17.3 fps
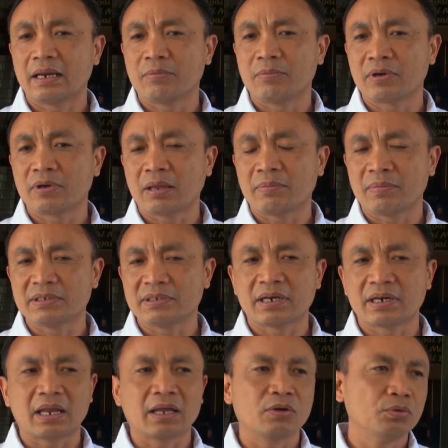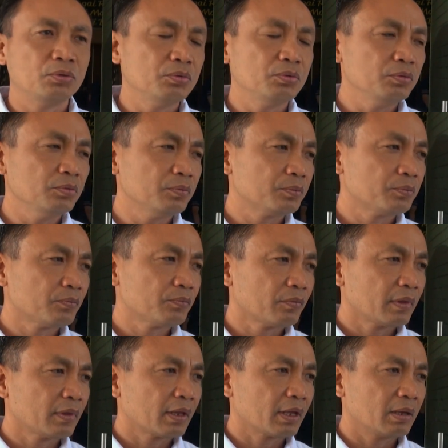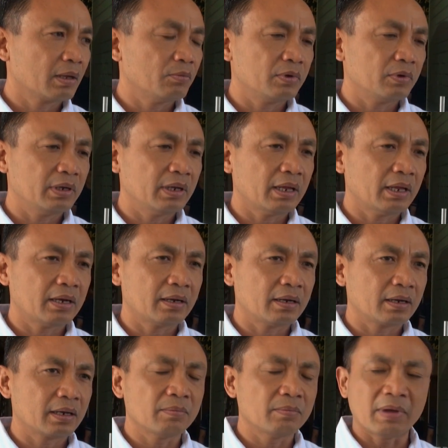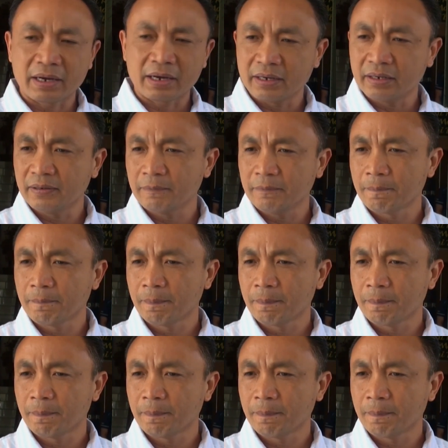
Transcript: Namun kami masih ragu, kejadian kemarin